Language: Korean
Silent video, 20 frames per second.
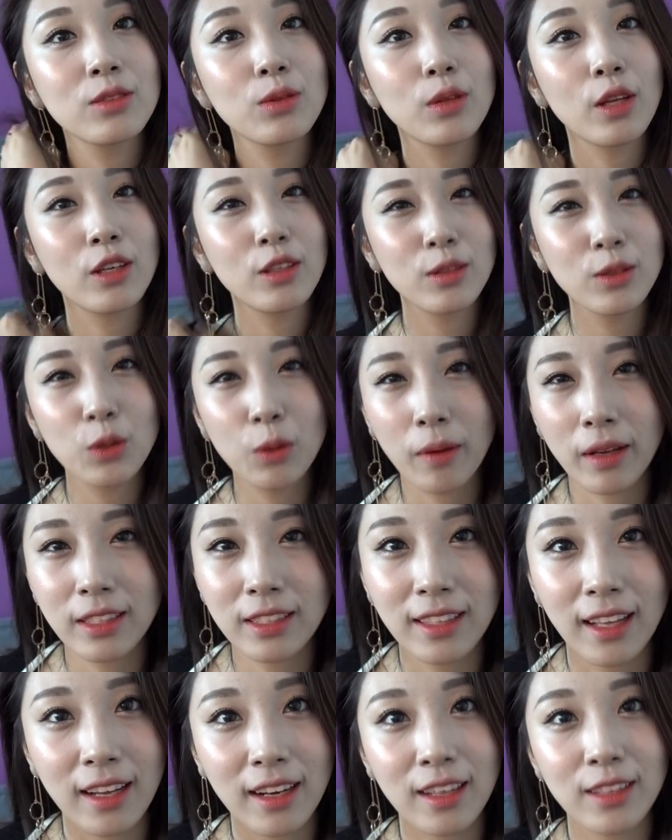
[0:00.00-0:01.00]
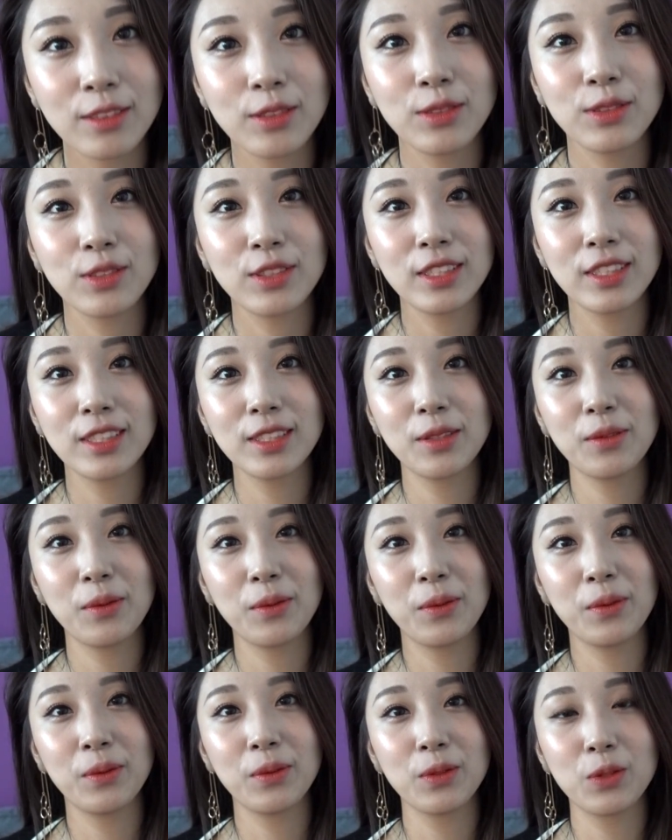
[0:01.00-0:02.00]
또 댓글도 많이
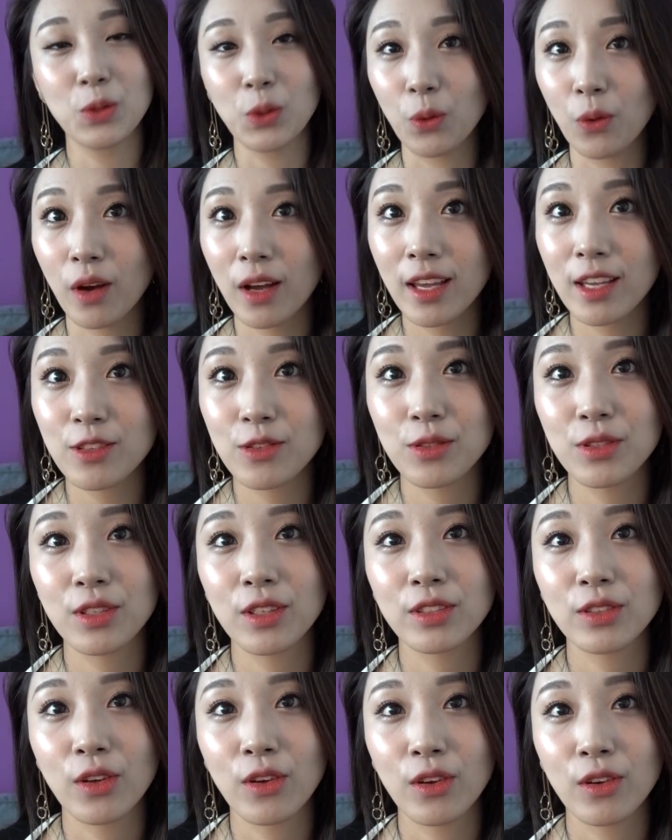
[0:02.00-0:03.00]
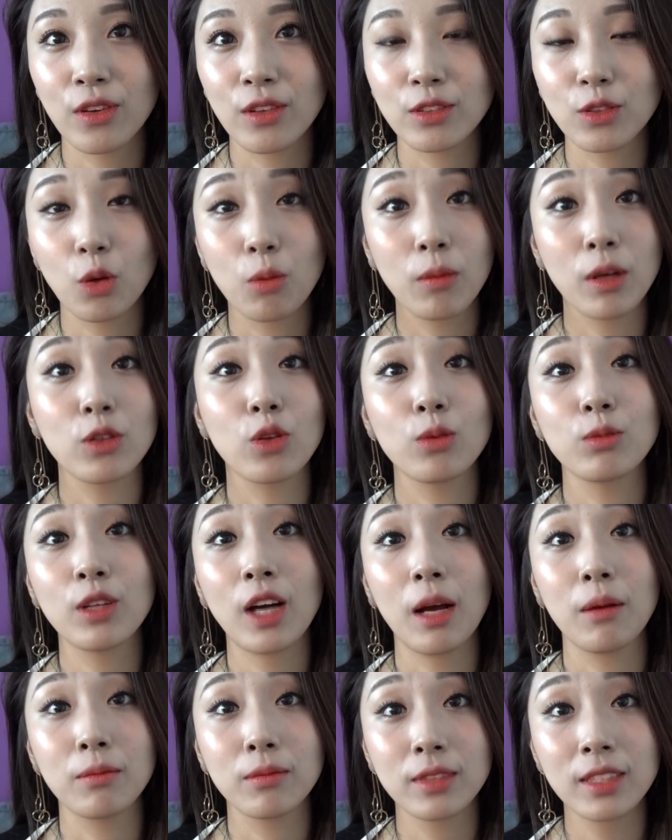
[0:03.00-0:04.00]
달아주시고 좋아해 주셔서 정말 너무
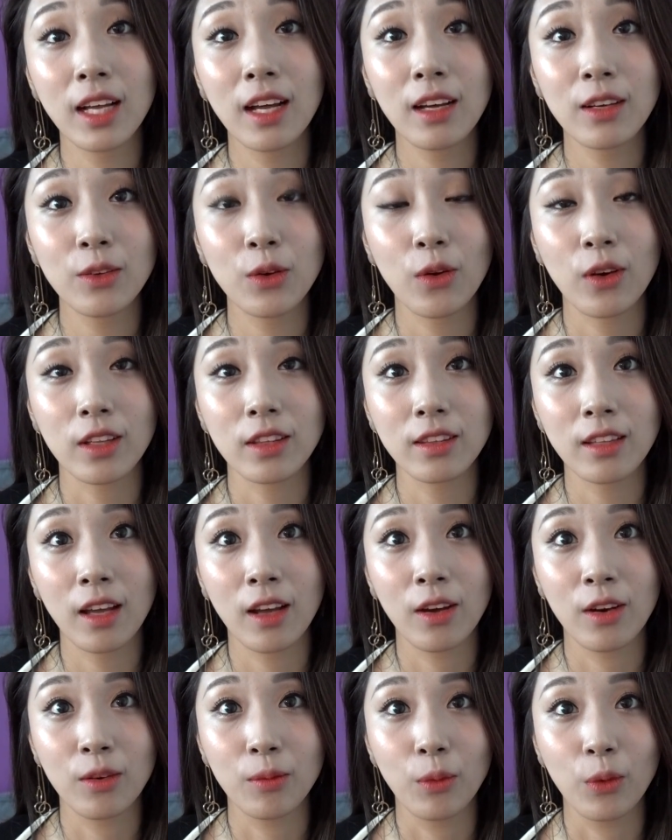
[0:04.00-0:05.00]
감사한 것 같아요.